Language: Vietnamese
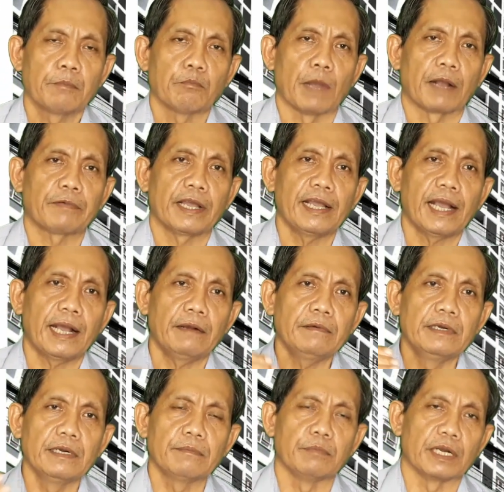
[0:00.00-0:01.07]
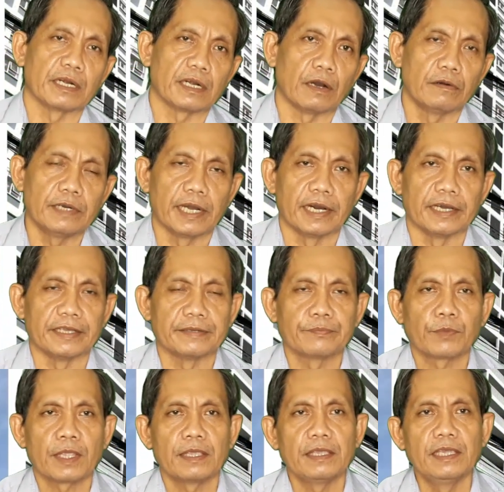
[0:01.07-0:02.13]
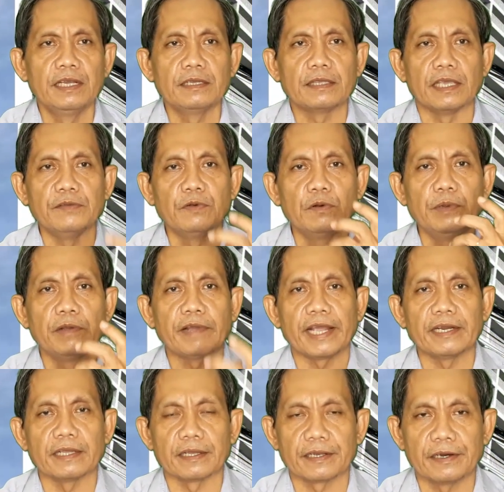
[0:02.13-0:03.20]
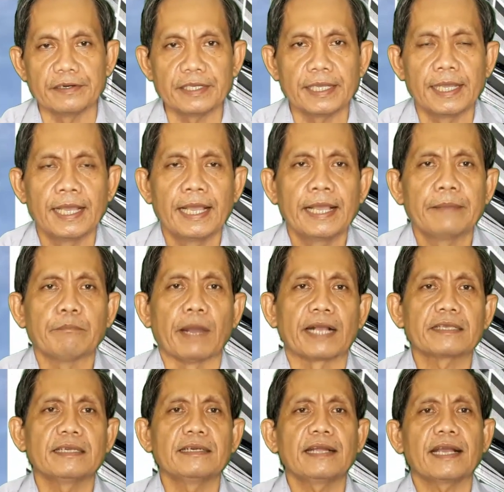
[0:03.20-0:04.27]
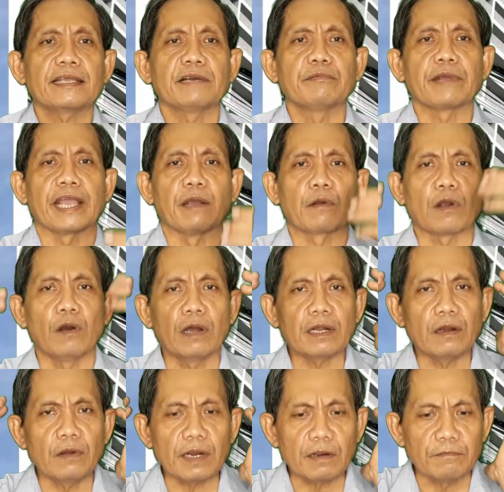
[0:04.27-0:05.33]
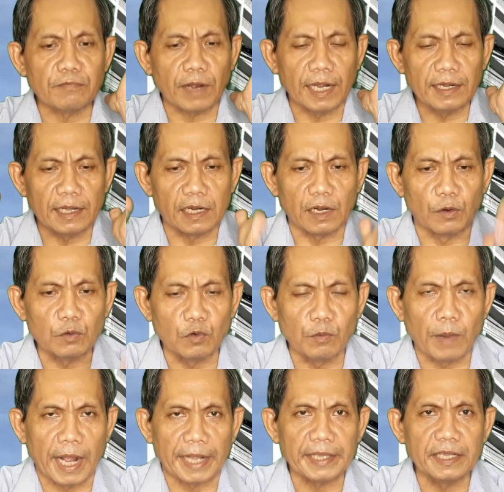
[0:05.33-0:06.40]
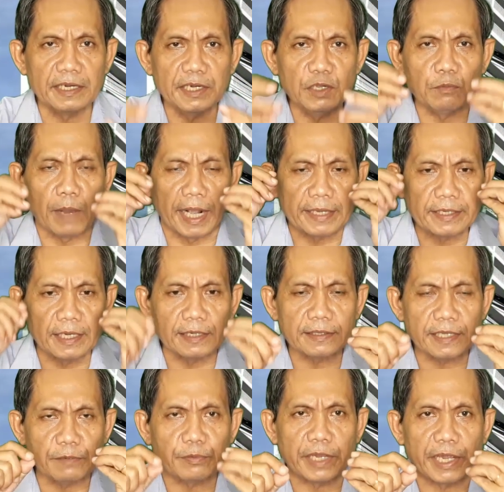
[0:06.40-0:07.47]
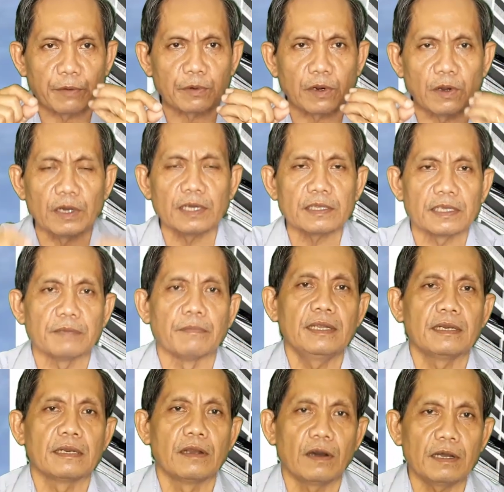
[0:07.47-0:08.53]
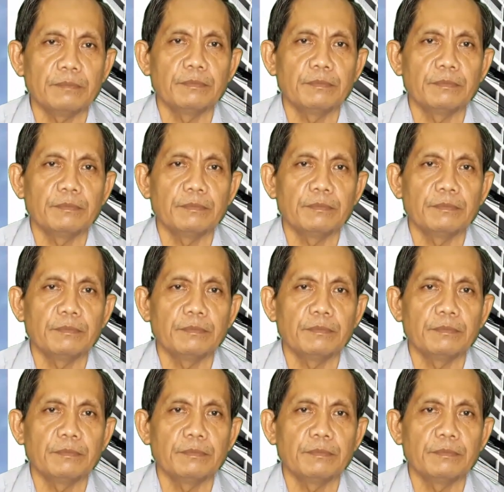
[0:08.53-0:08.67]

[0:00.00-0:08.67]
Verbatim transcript: bạn phải ao ước mình đổi đời như tỷ phú Bill Gates từng nói bạn sinh ra trong nghèo khó đó không phải là lỗi của bạn nhưng nếu bạn chết trong nghèo khó thì đó